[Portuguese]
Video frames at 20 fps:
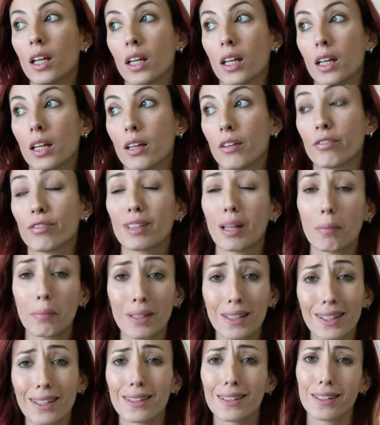É,
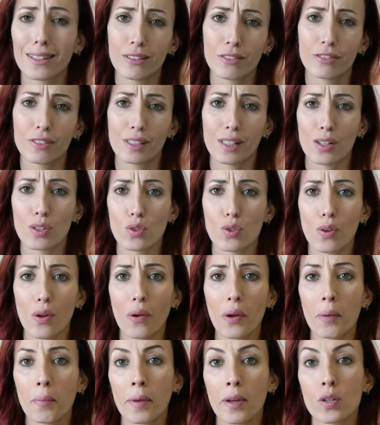vitamina, né? Na verdade, não é
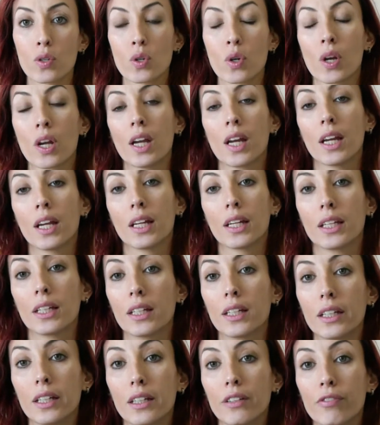um remédio.
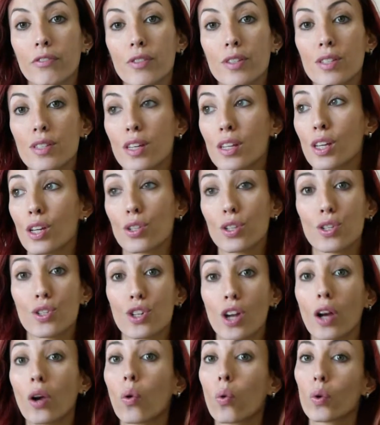E, e, você, e a gente
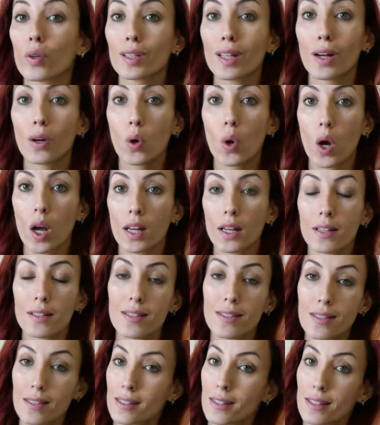já cuida agora
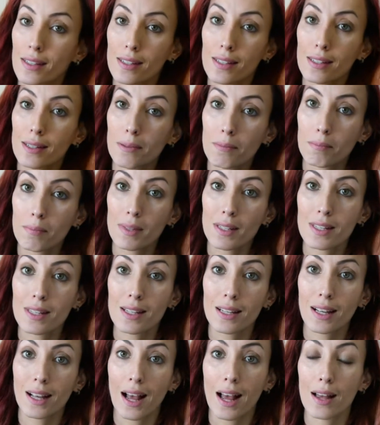antes que
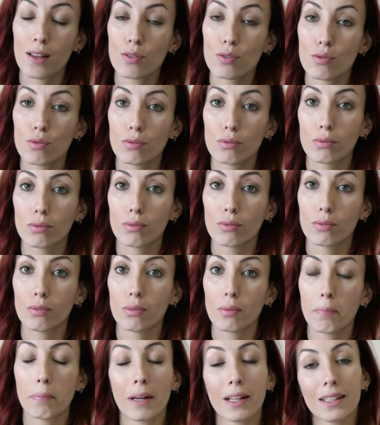esse
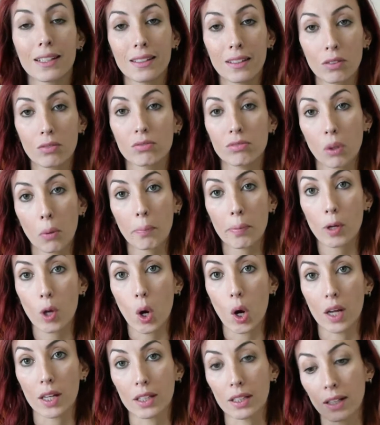caso. para que não, não
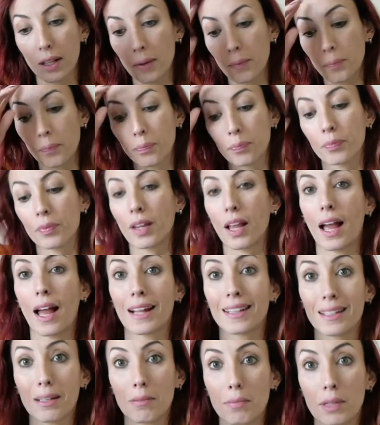piore, né? A
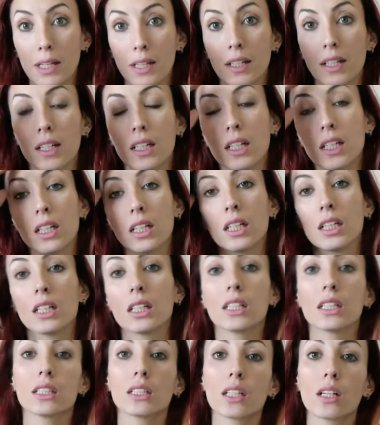anemia.
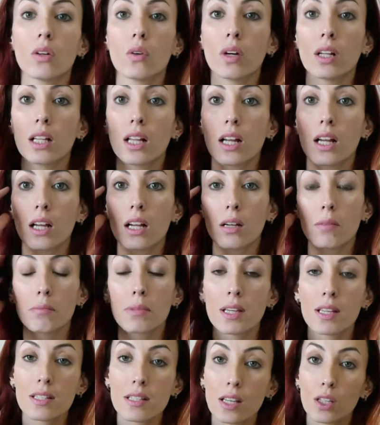Então ela
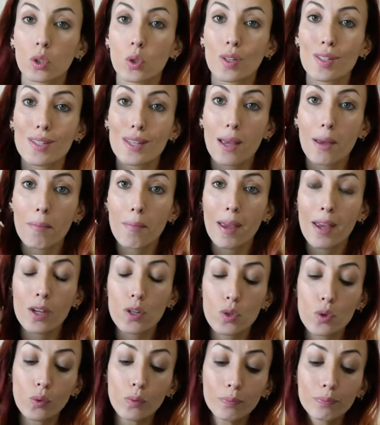me receitou esse
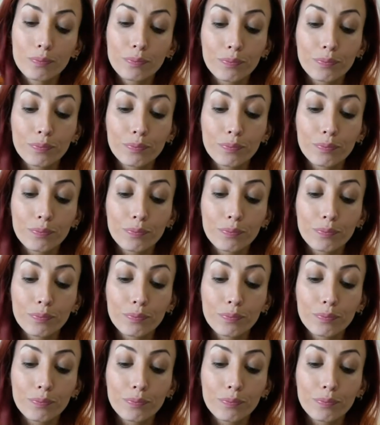remédio